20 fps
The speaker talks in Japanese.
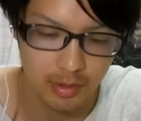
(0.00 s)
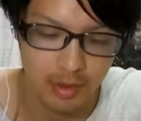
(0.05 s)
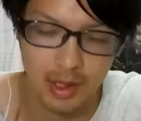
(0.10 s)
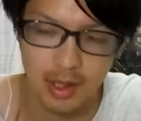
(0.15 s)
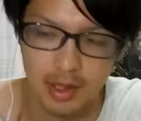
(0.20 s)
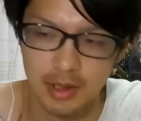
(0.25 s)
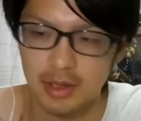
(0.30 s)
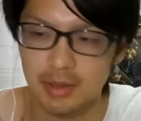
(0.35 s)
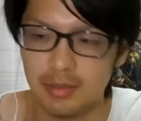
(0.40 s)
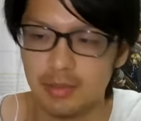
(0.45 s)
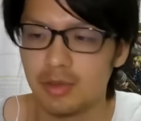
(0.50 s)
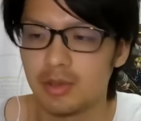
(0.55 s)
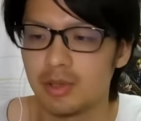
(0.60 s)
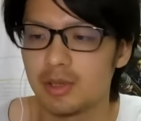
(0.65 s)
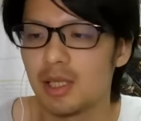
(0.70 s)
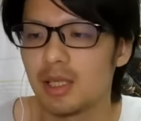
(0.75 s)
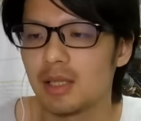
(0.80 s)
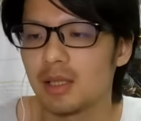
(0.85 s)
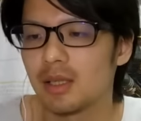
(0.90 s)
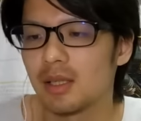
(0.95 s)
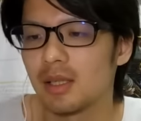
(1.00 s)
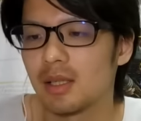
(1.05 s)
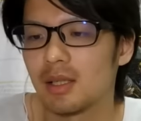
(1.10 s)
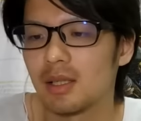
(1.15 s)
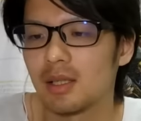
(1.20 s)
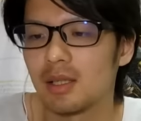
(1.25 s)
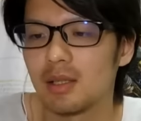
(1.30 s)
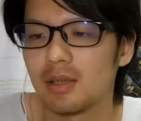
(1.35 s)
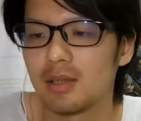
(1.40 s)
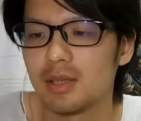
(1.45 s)
は8分の3だか
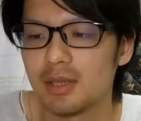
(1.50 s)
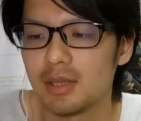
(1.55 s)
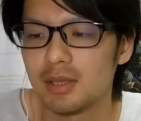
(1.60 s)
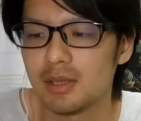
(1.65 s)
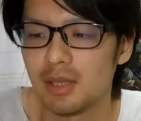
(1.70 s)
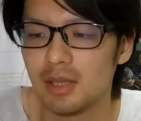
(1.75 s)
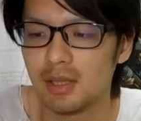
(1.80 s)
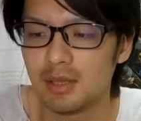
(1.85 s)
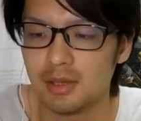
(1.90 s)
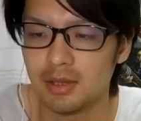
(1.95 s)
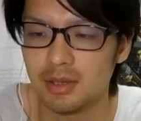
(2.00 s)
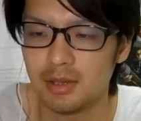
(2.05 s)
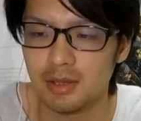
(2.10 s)
ら確率が下がっ